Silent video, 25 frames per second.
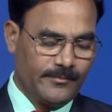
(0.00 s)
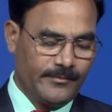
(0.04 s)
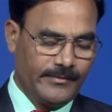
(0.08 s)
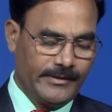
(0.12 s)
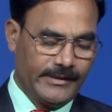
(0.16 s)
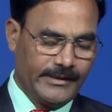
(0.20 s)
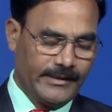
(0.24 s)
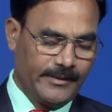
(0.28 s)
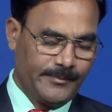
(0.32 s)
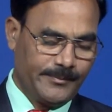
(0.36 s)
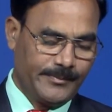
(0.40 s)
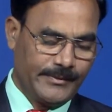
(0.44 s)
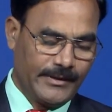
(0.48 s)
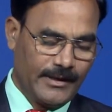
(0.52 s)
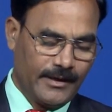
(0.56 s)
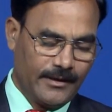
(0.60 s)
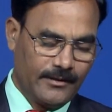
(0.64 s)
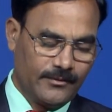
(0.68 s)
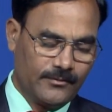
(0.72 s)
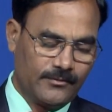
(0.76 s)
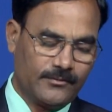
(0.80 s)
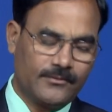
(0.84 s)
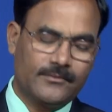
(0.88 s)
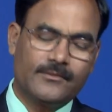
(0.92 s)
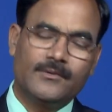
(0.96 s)
मेरे
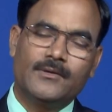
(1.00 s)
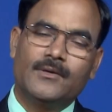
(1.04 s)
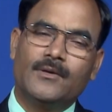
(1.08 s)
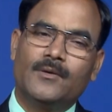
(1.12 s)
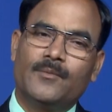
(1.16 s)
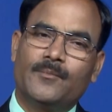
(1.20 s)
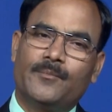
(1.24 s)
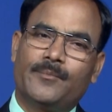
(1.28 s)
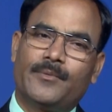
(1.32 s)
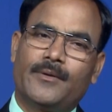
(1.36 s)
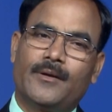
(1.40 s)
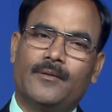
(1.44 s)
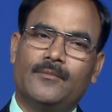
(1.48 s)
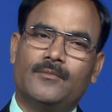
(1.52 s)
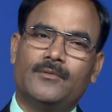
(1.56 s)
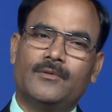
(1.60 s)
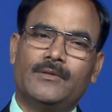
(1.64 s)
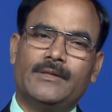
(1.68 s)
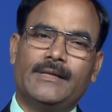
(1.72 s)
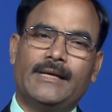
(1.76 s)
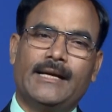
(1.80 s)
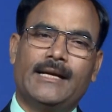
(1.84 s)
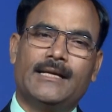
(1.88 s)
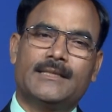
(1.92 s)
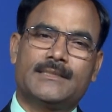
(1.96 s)
प्यारों प्रभु
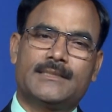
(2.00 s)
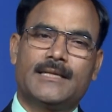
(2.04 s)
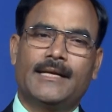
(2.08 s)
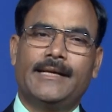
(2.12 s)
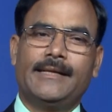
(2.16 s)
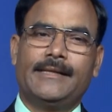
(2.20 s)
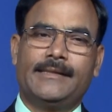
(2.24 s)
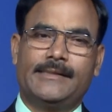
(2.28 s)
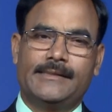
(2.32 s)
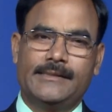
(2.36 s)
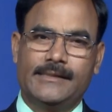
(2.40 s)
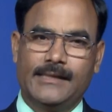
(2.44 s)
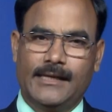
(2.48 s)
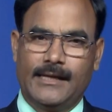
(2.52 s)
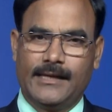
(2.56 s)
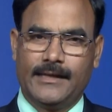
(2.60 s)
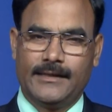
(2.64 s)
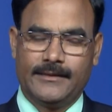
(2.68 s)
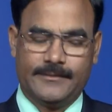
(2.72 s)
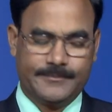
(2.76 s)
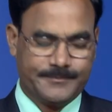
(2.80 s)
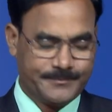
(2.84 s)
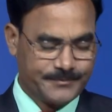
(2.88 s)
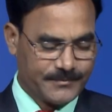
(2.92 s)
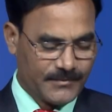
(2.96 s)
ने ऐसा ही किया
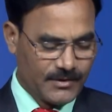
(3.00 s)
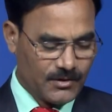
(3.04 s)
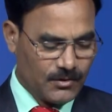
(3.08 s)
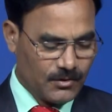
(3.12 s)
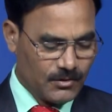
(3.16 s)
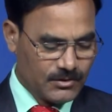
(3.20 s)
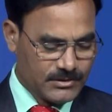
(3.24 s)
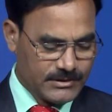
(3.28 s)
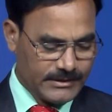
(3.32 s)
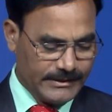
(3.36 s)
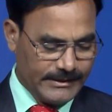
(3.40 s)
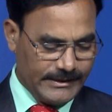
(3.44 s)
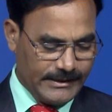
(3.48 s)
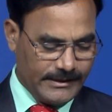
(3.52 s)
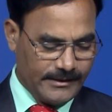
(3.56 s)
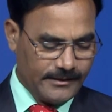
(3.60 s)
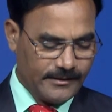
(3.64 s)
है उसने